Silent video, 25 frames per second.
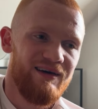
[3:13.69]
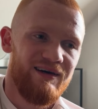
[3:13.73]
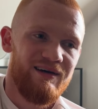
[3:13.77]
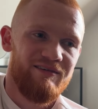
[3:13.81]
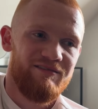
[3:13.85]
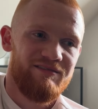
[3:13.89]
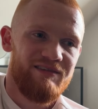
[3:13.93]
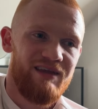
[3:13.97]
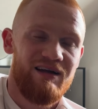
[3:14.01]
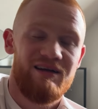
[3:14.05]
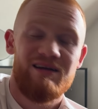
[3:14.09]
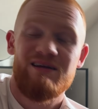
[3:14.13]

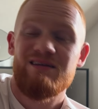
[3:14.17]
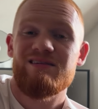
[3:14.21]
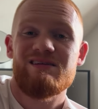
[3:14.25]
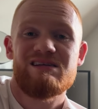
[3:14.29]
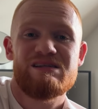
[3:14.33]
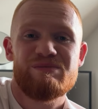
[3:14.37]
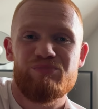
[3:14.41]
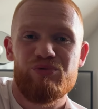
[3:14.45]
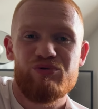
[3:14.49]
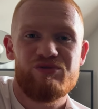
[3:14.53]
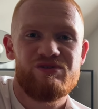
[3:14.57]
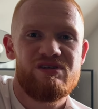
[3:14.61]
w takiej
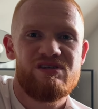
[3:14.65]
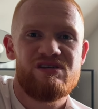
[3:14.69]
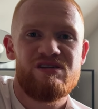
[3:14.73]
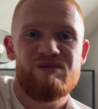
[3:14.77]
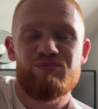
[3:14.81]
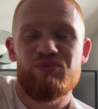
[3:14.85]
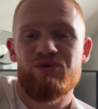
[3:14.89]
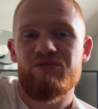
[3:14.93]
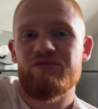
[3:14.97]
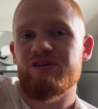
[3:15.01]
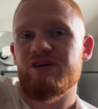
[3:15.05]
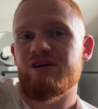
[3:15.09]
dyspozycji dyspozycji,
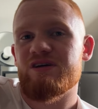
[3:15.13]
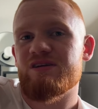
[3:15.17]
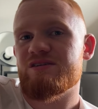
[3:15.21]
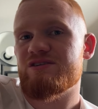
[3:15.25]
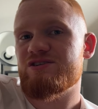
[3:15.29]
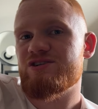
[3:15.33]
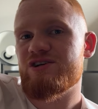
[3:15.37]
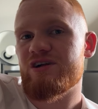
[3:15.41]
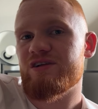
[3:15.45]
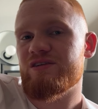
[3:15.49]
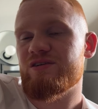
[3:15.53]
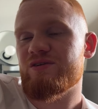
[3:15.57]
powinien
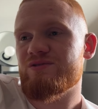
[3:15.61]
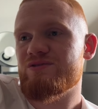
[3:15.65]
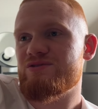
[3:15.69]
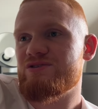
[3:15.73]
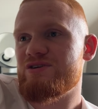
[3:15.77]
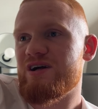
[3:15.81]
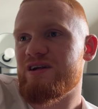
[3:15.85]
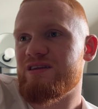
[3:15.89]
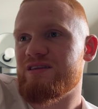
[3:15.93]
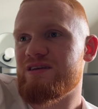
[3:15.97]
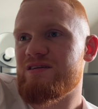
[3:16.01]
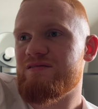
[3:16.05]
sięgnąć
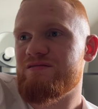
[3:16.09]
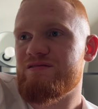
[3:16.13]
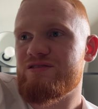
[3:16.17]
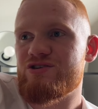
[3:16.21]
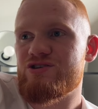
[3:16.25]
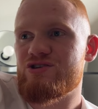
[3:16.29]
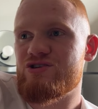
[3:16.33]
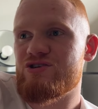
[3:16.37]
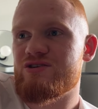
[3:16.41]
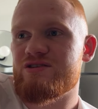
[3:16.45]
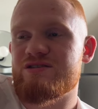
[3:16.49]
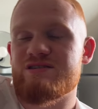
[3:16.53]
jak
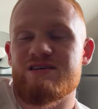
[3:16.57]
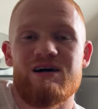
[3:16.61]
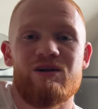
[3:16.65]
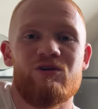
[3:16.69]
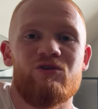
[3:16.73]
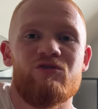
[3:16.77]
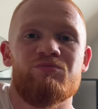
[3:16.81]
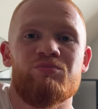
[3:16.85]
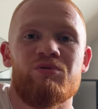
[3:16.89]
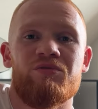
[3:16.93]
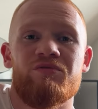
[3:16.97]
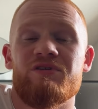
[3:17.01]
najwyższych
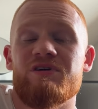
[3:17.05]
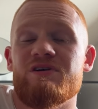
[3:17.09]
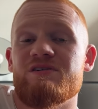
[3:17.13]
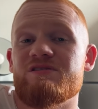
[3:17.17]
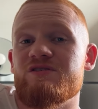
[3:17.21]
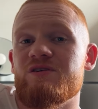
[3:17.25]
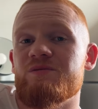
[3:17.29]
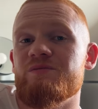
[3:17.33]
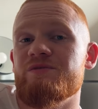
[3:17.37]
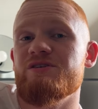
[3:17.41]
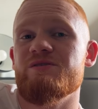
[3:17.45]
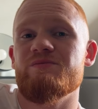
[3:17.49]
celów, powinien
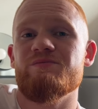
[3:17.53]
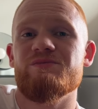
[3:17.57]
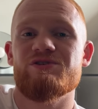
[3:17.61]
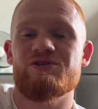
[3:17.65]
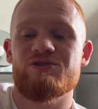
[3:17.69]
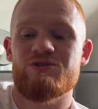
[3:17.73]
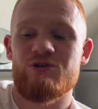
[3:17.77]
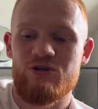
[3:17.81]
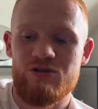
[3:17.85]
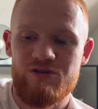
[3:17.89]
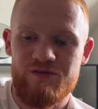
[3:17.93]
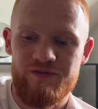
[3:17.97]
zdobyć
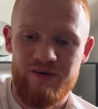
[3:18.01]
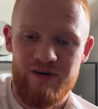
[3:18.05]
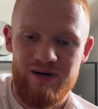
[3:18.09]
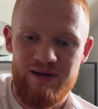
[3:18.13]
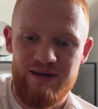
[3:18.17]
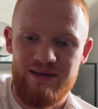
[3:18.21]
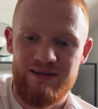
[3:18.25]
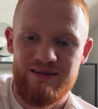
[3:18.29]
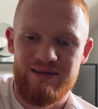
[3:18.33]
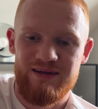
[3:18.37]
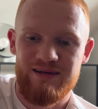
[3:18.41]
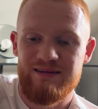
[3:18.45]
mistrzostwa
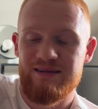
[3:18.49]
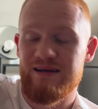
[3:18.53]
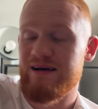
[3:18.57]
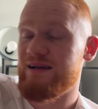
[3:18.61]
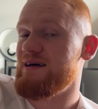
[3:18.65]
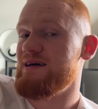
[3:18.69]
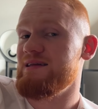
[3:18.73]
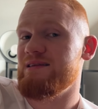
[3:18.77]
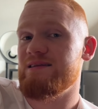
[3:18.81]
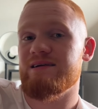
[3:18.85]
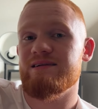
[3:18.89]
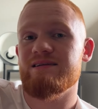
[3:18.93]
itd.,
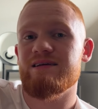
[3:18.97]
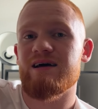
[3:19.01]
tak itd.